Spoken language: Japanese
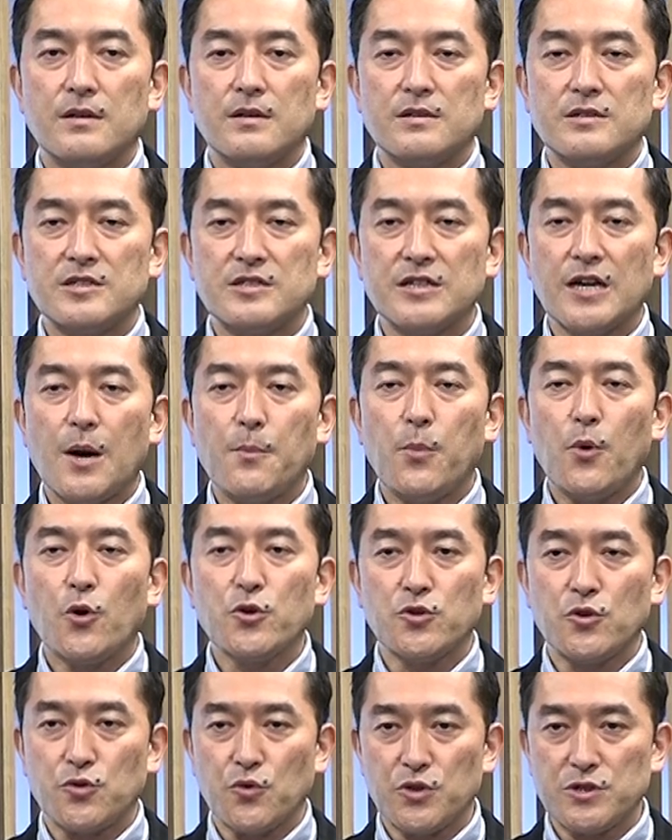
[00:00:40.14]
シンガポール
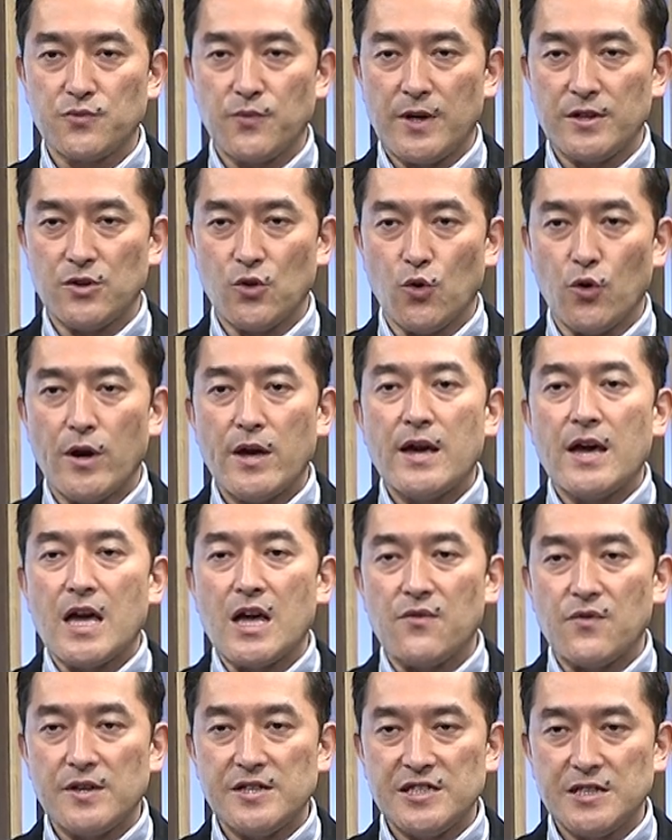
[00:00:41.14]
の投資ファンド
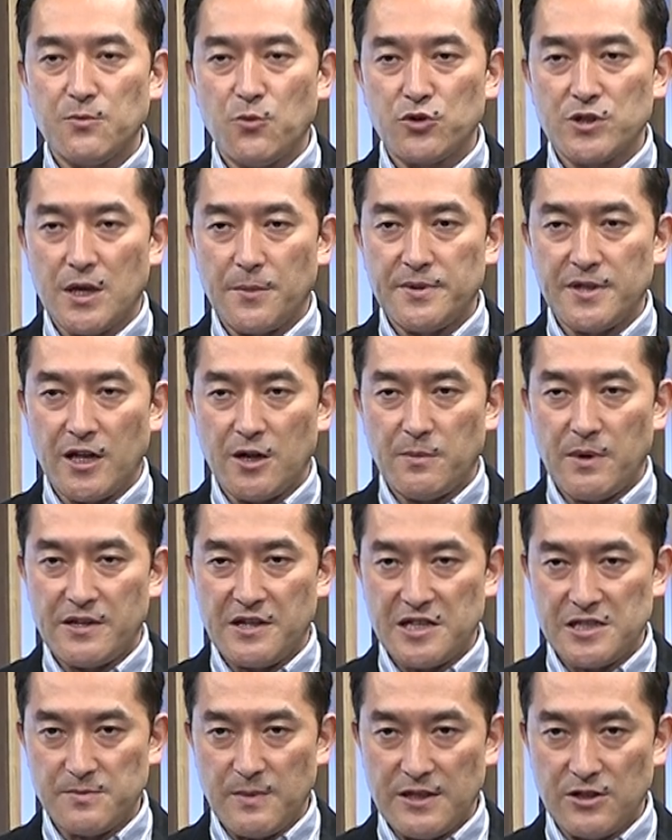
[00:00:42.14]

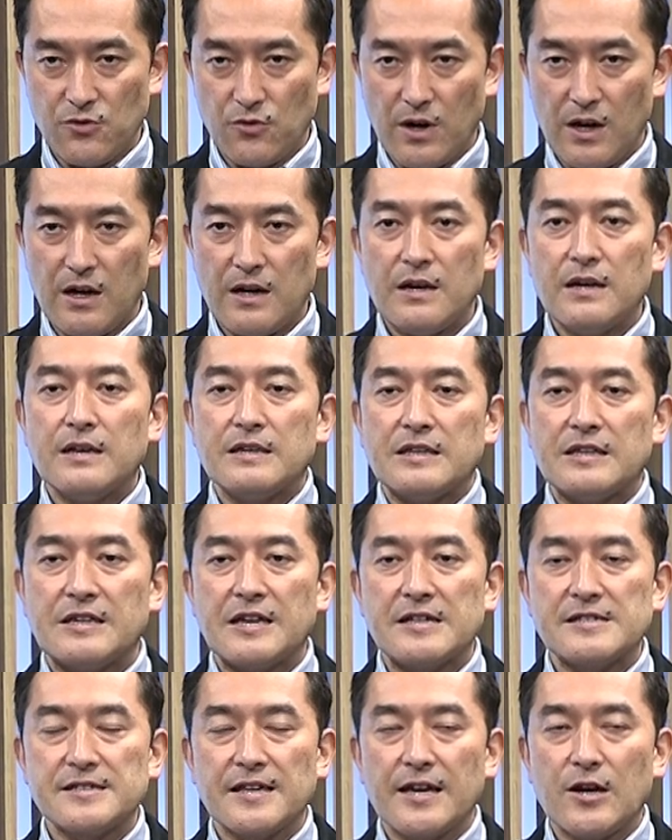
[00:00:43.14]
エフィシモ・キャピタル・マネジメントが議
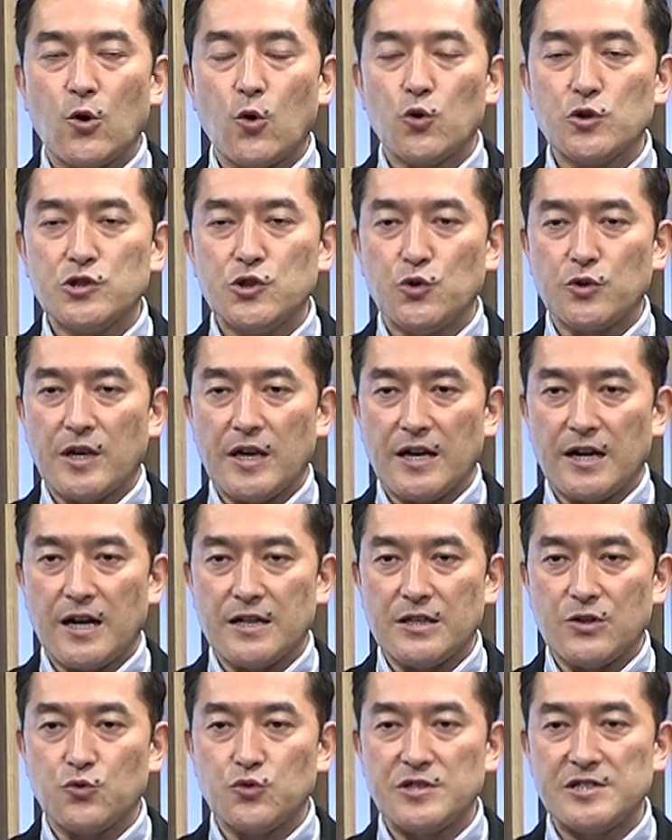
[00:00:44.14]
決権行使の結果
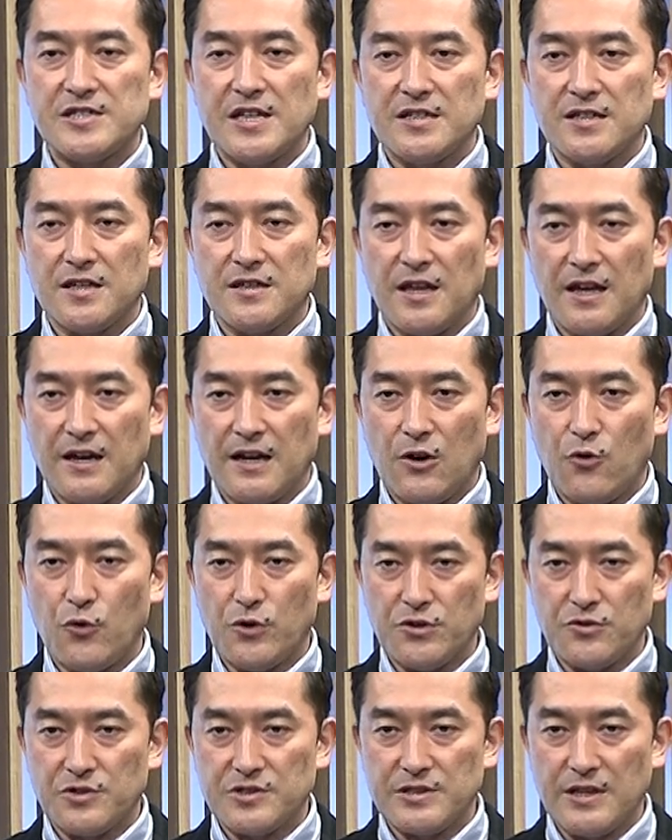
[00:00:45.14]
に不自然な点が多
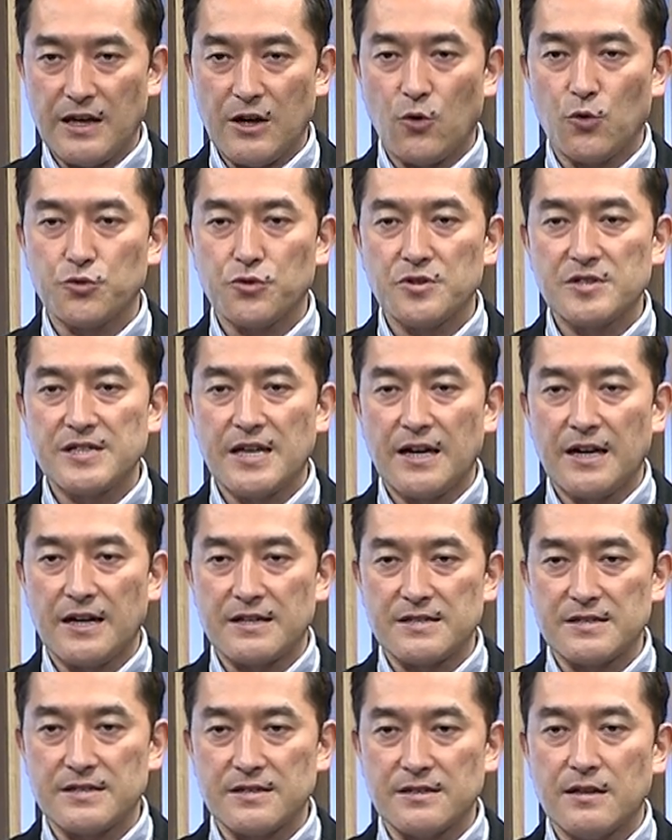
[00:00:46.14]
いとして今年3
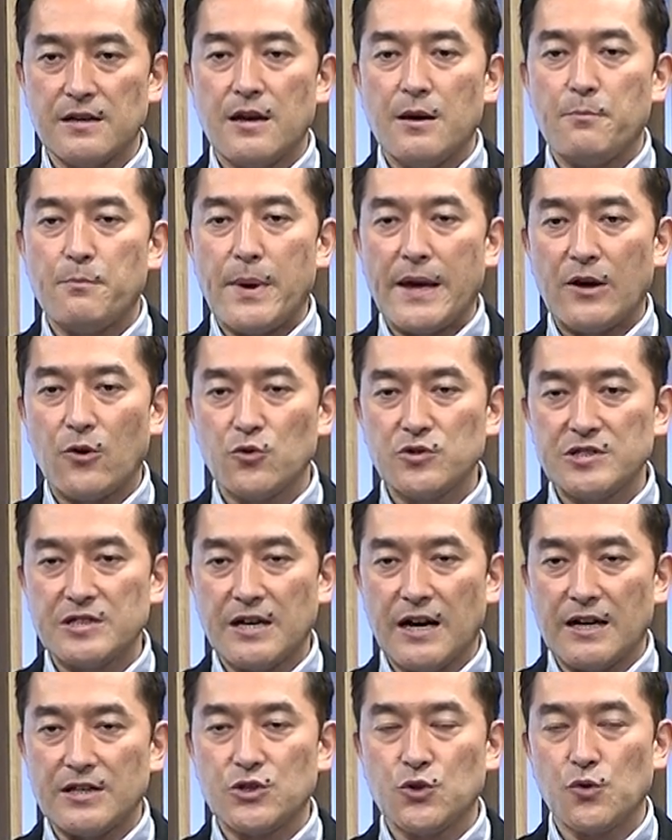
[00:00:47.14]
月弁護士
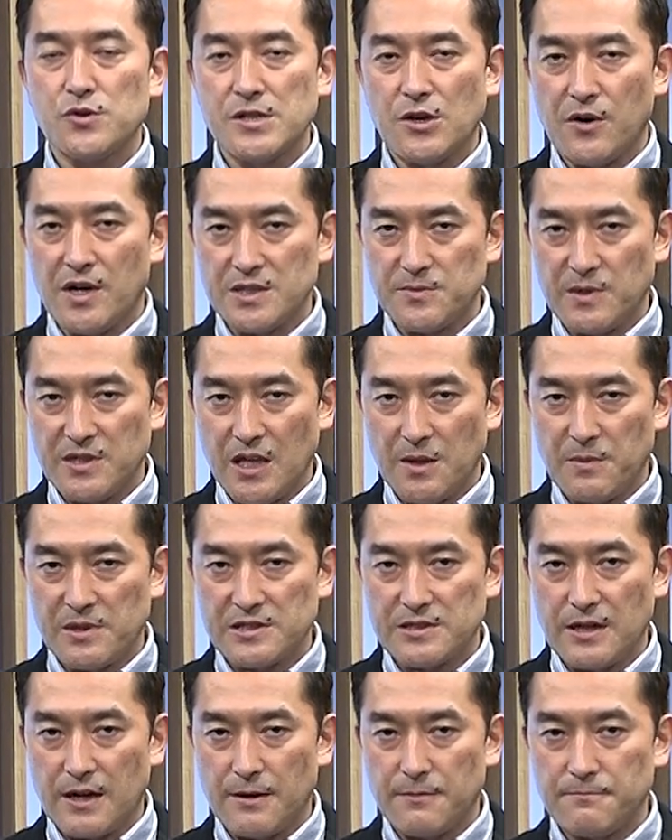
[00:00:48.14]
が調査を始めていまし
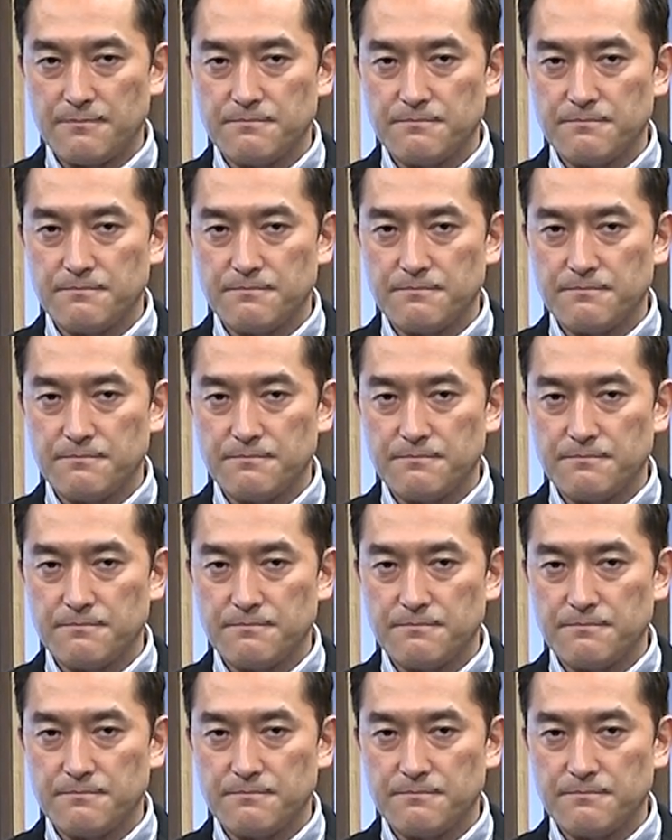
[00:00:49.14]
た